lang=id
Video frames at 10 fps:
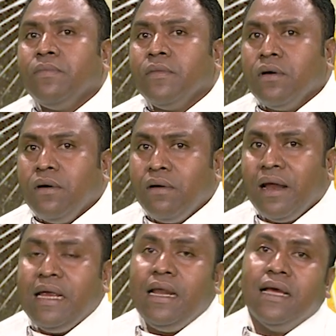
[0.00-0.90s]
rola
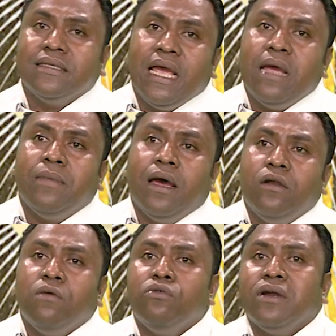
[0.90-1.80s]
ilas ema,
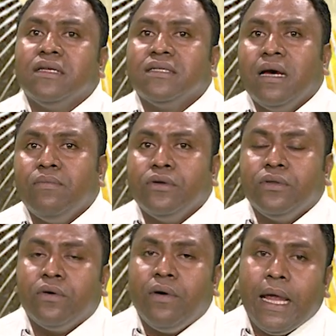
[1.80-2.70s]
nomoris hamoto
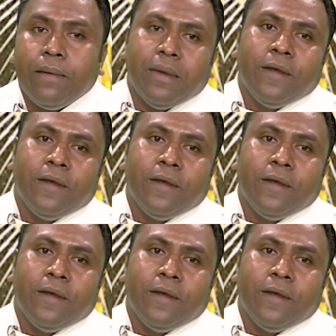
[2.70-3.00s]
ema.